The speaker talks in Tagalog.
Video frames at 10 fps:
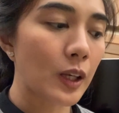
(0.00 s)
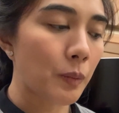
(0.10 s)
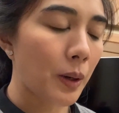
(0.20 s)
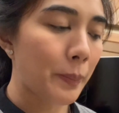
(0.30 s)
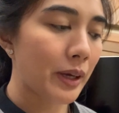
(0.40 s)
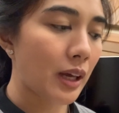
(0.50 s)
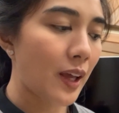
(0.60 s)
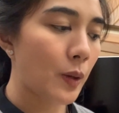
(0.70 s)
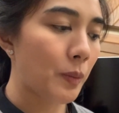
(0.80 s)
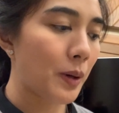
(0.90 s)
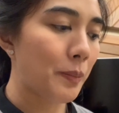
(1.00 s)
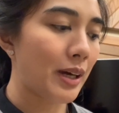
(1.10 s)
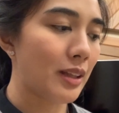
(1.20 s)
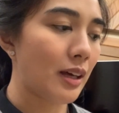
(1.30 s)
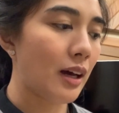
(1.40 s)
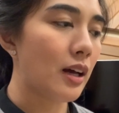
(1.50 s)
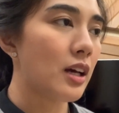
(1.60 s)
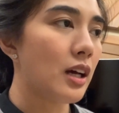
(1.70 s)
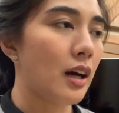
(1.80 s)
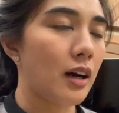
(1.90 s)
ng mga pagkain ng mga bata,
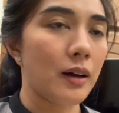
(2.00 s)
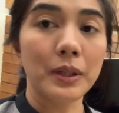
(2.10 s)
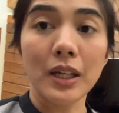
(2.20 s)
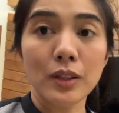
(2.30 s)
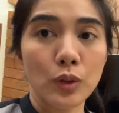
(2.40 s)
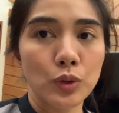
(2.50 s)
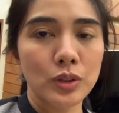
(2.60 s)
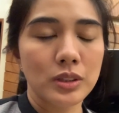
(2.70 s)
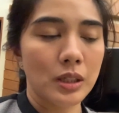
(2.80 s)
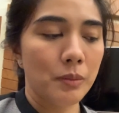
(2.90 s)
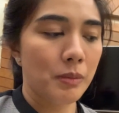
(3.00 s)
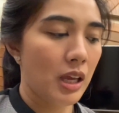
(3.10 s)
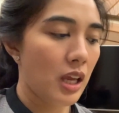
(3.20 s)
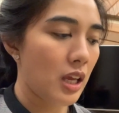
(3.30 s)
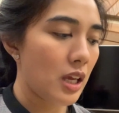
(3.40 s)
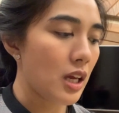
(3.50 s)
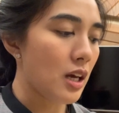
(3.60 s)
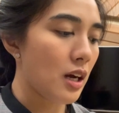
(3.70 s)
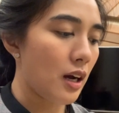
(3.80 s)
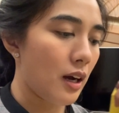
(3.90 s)
um, nakita ko dun sa may
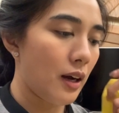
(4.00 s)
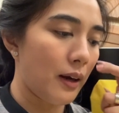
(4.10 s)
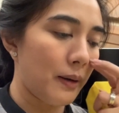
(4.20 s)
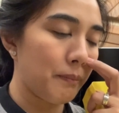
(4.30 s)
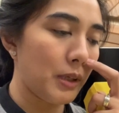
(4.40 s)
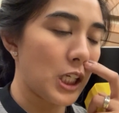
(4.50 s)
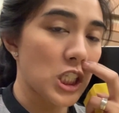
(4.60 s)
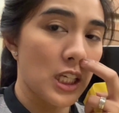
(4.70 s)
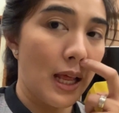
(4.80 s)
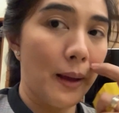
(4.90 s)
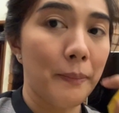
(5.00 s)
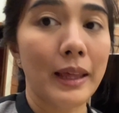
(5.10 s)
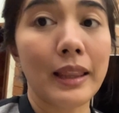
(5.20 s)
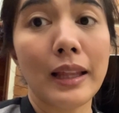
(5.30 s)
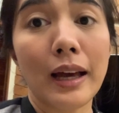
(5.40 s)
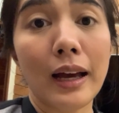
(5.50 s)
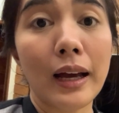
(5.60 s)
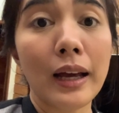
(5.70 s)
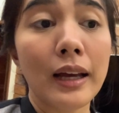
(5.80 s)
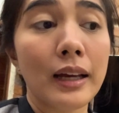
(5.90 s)
um, kitchen namin na
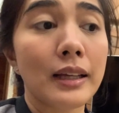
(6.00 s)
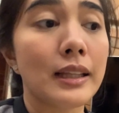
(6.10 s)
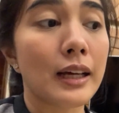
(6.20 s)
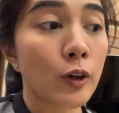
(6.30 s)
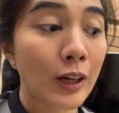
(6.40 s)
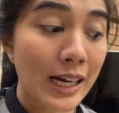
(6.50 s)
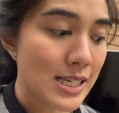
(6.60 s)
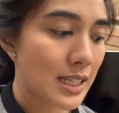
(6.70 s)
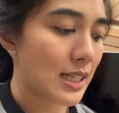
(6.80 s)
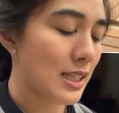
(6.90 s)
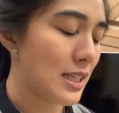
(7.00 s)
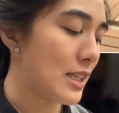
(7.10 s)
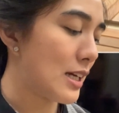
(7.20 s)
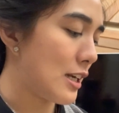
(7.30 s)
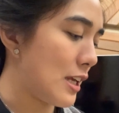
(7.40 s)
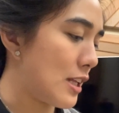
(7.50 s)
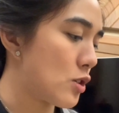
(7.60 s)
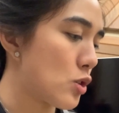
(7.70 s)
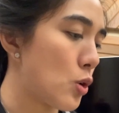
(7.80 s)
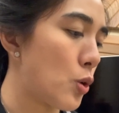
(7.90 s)
nahugasan na ni Darin.
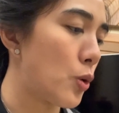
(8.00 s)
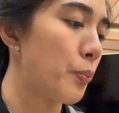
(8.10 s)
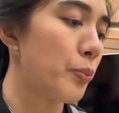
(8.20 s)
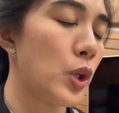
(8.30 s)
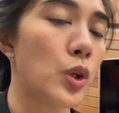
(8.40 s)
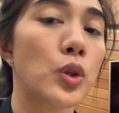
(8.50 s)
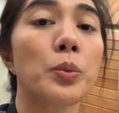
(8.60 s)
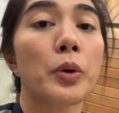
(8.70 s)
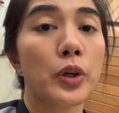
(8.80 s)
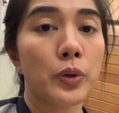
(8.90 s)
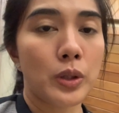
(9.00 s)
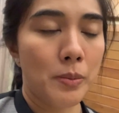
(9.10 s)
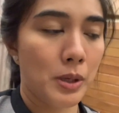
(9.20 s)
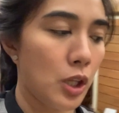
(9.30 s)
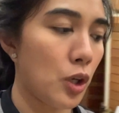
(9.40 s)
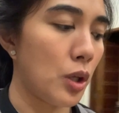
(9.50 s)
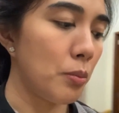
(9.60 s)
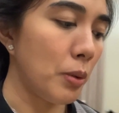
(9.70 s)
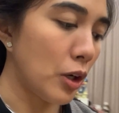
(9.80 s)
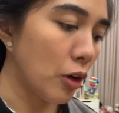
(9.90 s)
So, yun, tomorrow naman yun.
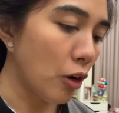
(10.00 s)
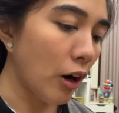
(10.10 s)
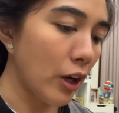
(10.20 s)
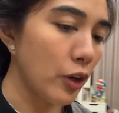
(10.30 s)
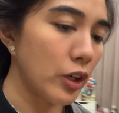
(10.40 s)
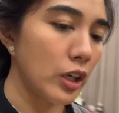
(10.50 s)
Pero ngayon,